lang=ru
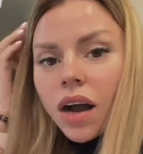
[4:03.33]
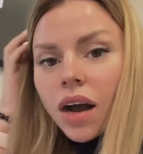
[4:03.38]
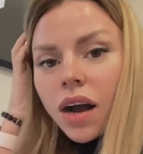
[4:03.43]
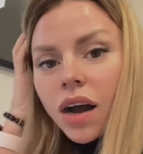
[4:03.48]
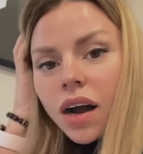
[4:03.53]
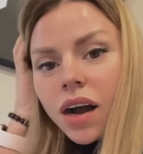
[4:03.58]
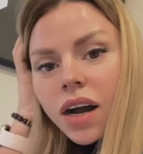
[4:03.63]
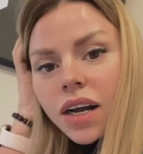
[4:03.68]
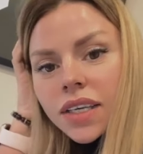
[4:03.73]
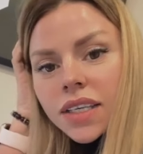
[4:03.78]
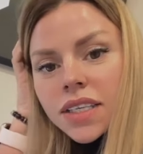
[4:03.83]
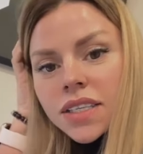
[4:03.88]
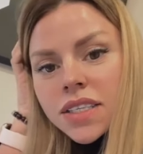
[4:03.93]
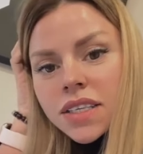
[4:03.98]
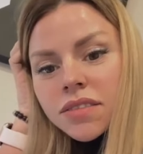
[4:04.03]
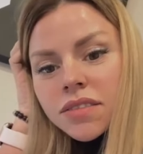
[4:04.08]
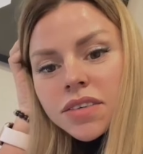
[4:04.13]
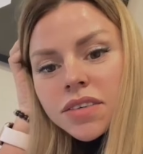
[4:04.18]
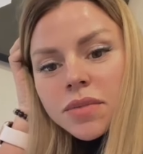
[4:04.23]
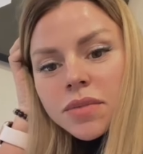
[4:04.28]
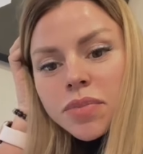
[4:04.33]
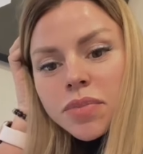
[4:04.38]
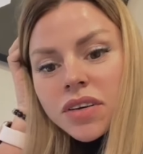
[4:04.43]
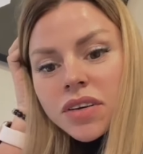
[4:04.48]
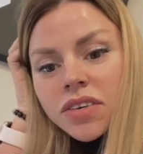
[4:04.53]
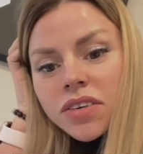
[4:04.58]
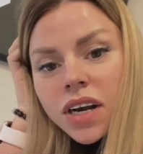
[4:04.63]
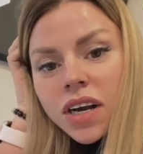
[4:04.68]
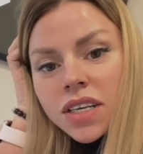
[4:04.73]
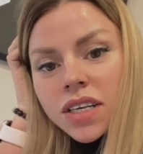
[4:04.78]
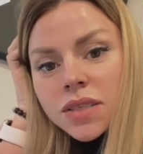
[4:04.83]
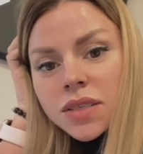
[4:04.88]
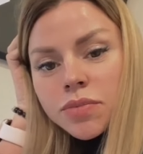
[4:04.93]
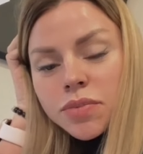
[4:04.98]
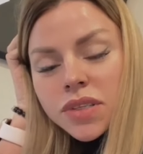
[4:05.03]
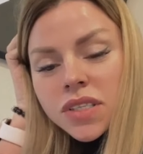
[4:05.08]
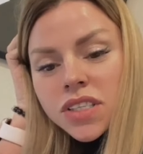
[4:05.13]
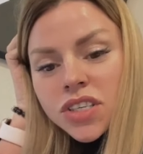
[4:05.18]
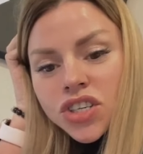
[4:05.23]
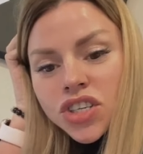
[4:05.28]
А если вы первый раз
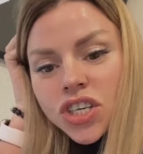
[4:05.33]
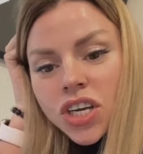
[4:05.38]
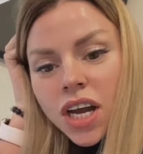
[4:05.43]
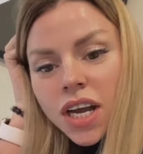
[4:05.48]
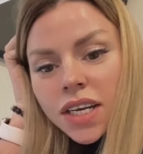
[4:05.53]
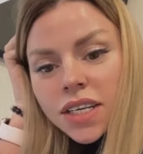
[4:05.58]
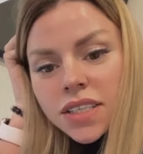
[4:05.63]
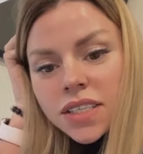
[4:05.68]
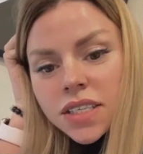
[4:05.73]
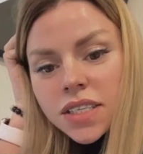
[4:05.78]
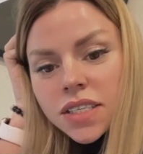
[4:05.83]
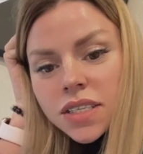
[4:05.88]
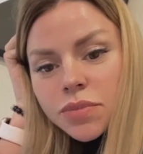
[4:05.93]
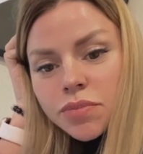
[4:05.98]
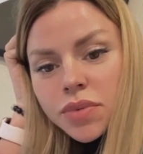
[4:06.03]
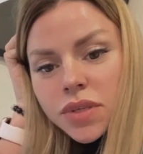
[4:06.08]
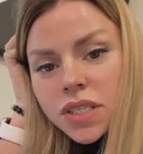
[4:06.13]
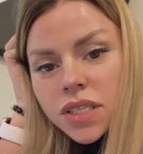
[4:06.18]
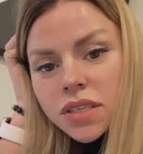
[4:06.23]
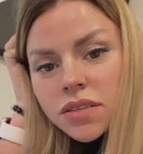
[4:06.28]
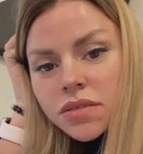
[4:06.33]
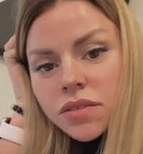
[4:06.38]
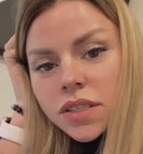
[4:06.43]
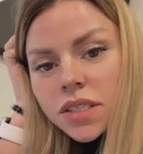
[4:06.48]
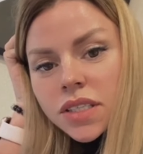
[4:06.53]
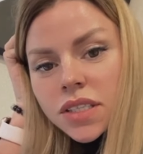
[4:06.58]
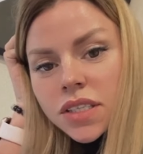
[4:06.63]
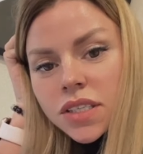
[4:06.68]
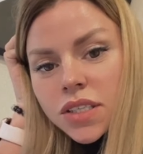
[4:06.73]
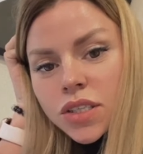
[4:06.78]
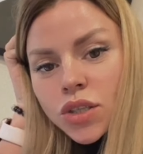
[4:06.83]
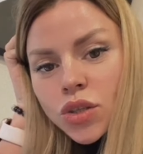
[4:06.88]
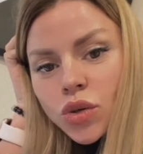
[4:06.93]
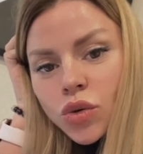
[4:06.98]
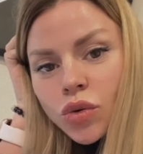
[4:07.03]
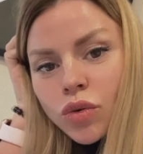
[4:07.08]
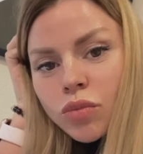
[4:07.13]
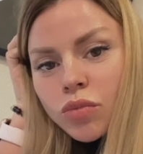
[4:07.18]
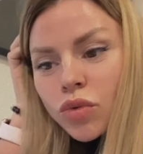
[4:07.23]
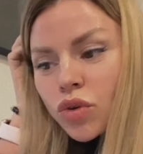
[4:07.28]
посещаете, записываетесь,
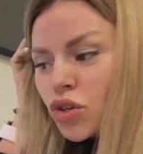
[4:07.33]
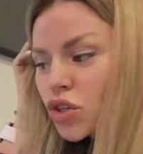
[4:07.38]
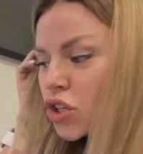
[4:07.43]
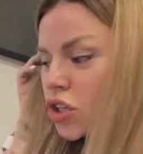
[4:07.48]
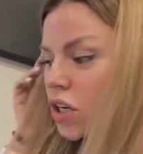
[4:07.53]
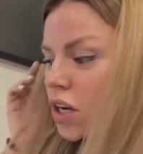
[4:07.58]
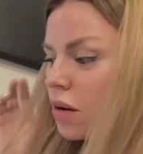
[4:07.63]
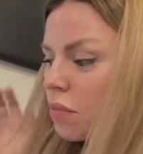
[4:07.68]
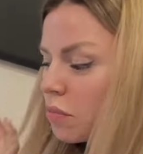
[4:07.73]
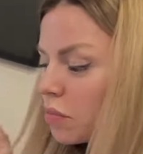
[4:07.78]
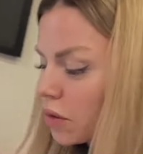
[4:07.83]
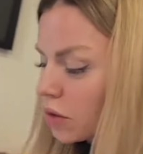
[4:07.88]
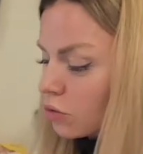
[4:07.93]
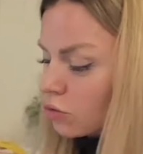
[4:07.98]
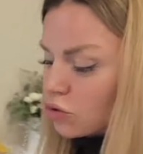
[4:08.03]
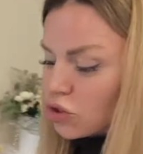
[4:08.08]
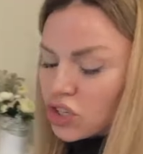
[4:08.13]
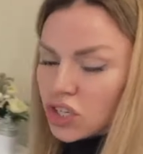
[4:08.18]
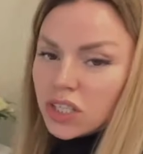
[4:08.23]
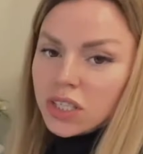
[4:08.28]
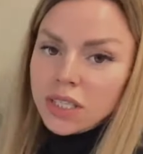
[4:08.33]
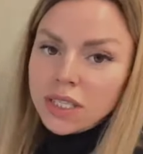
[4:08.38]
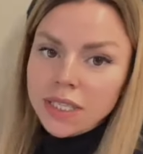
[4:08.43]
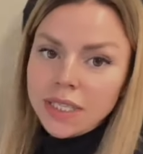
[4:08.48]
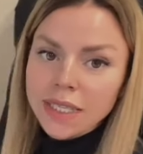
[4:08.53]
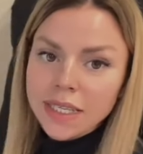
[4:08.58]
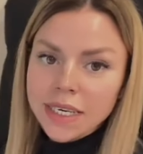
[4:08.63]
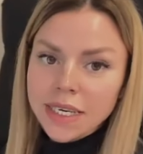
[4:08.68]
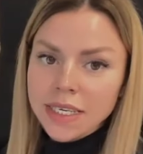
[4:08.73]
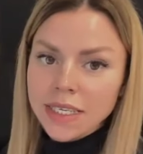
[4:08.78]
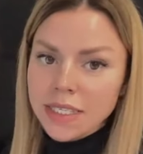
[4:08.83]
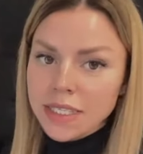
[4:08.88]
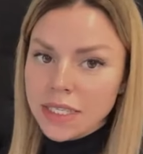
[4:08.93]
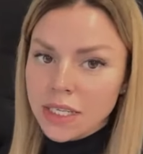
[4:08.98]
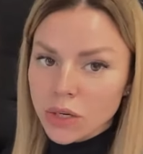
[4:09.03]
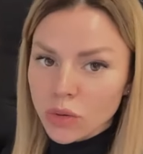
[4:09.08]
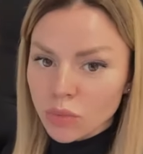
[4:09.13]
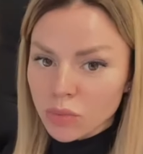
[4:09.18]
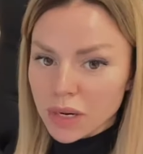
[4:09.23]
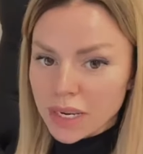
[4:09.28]
то можно получить
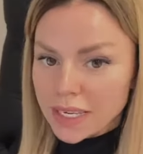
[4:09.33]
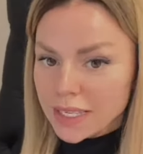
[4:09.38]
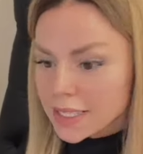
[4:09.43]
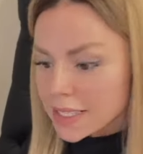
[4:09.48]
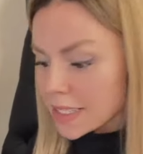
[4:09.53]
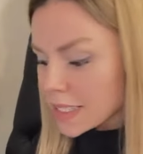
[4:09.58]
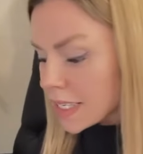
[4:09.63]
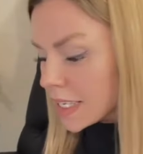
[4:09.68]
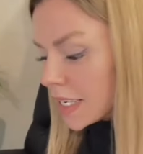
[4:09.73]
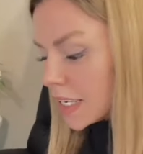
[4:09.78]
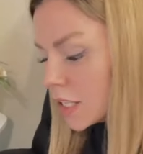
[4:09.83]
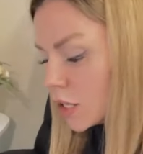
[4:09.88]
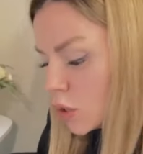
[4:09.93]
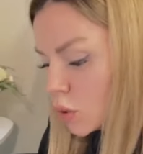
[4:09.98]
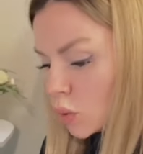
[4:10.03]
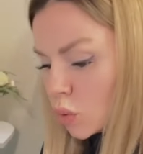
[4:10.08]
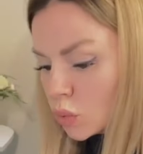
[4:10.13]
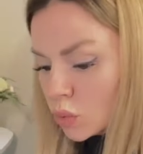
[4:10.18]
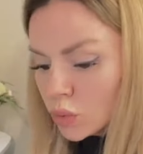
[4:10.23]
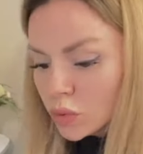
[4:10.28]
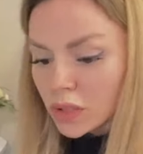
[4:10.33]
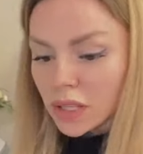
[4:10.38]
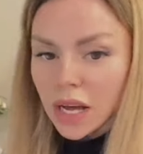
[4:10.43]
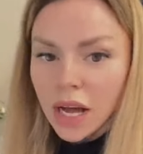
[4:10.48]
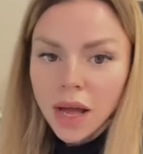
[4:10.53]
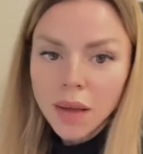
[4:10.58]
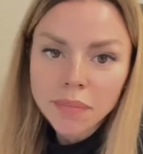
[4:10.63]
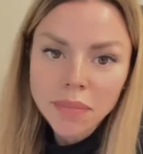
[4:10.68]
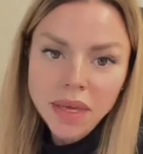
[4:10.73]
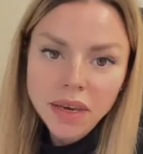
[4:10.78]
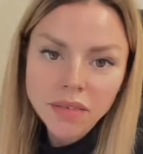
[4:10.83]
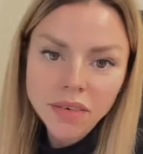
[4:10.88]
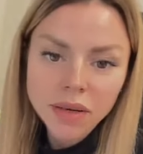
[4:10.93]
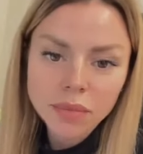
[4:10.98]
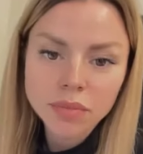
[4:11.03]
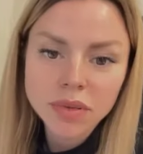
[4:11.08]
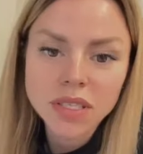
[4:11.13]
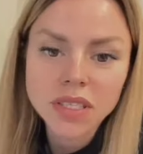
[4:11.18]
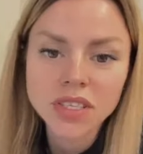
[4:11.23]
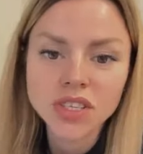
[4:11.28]
300 рублей скидку на
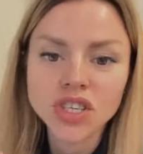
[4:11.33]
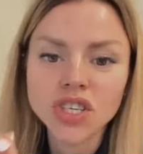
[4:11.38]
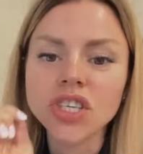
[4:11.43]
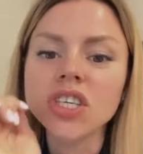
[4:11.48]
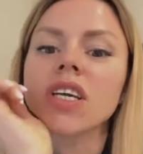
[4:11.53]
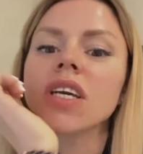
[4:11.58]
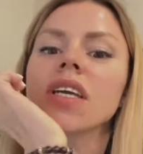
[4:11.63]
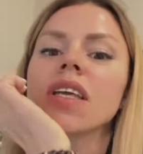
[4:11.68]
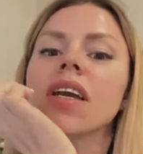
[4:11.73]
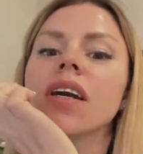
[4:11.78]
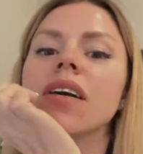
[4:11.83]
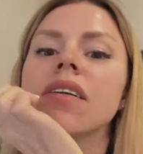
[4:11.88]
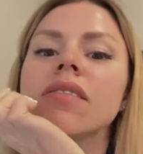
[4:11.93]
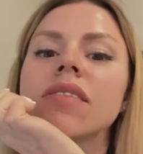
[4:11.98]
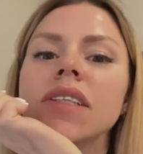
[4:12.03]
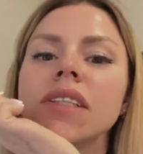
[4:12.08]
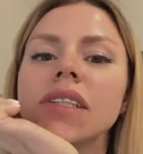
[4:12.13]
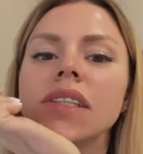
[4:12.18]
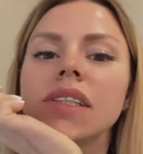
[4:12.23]
первое посещение.